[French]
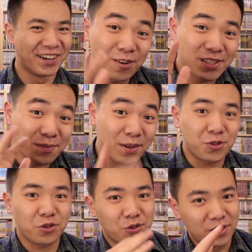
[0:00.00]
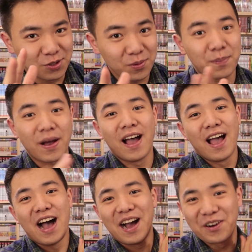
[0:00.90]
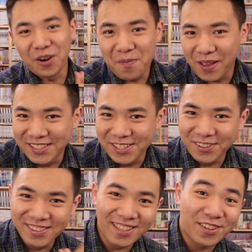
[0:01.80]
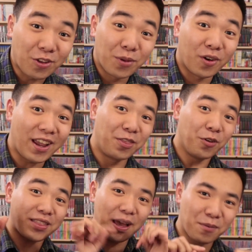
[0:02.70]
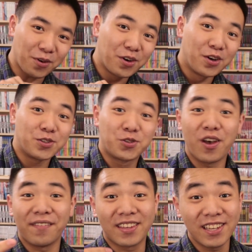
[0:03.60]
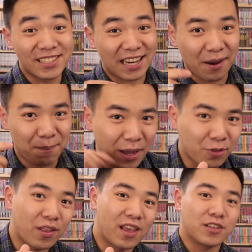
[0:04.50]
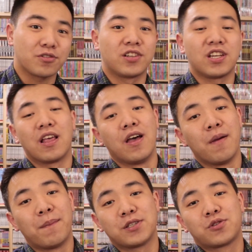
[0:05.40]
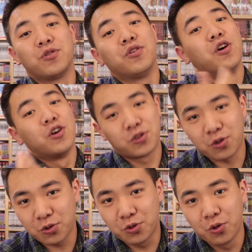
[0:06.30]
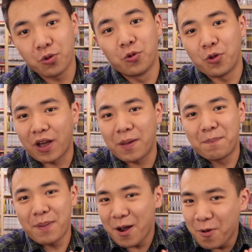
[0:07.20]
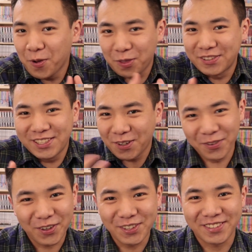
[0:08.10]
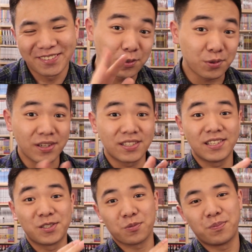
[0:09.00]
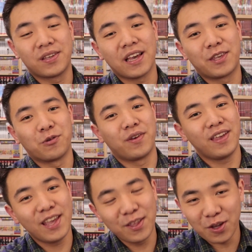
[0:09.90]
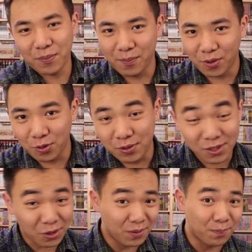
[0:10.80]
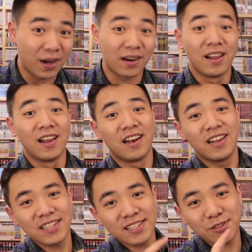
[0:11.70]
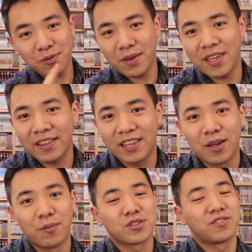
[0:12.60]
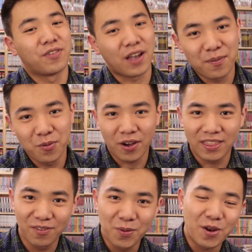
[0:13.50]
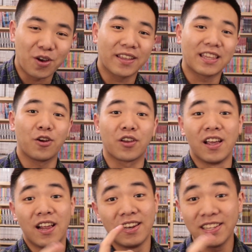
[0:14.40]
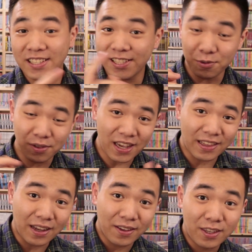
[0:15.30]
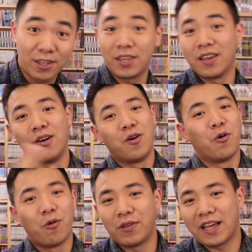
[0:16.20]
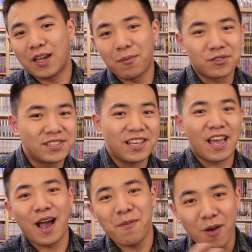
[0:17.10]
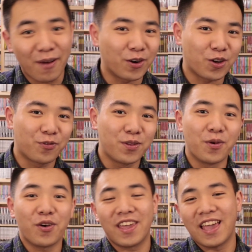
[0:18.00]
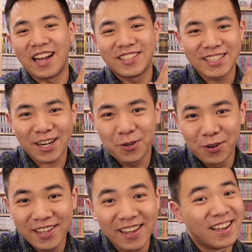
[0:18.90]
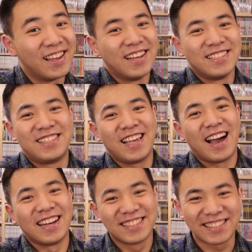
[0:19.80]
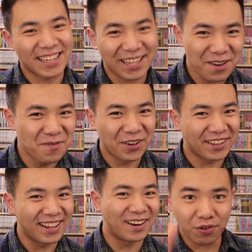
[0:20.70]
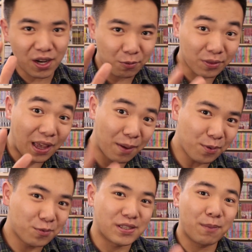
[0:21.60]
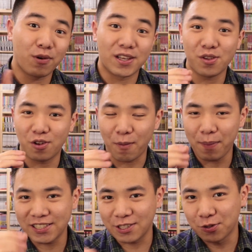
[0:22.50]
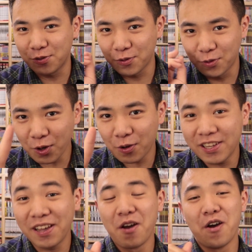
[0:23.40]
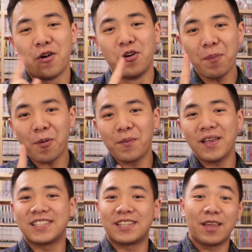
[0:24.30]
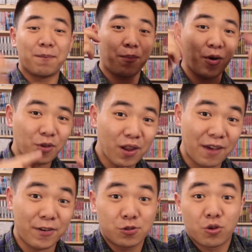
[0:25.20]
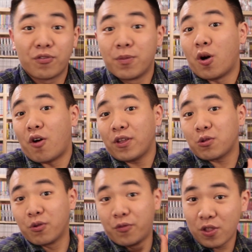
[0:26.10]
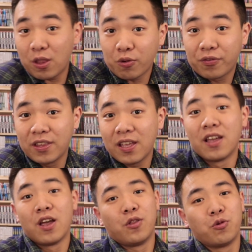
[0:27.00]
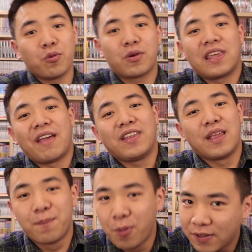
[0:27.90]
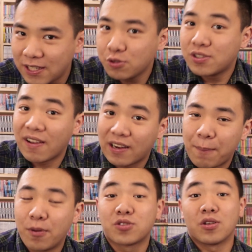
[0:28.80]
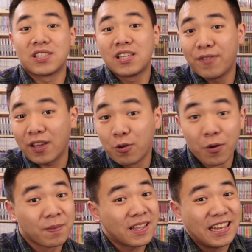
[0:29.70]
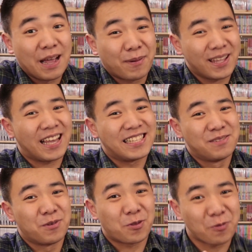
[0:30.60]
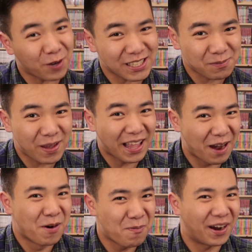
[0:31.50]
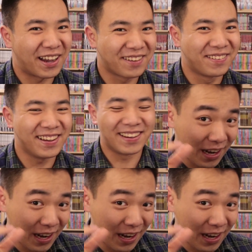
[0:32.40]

Et aussi, bien sûr, je ne les oublie pas, un grand merci aux éditeurs de manga, notamment ceux avec qui j'ai un partenariat sur la chaîne parce que sans eux, on n'aurait pas autant de titres en France, que ce soit les éditions Pika qui ont énormément de titres qui me parlent, les éditions Meian qui commencent vraiment à développer leur catalogue, les éditions Kana qui on a commencé un peu avant le confinement et à chaque colis, c'est un sacré bordel. Je vous raconte un peu tout ça pour l'instant de leur part, j'ai reçu deux colis. Le premier, c'était pendant la phase de confinement, en fait, on venait de confiner, donc il y avait des petits soucis avec la poste, ce qui fait que il a pris quasiment trois semaines, un mois pour arriver.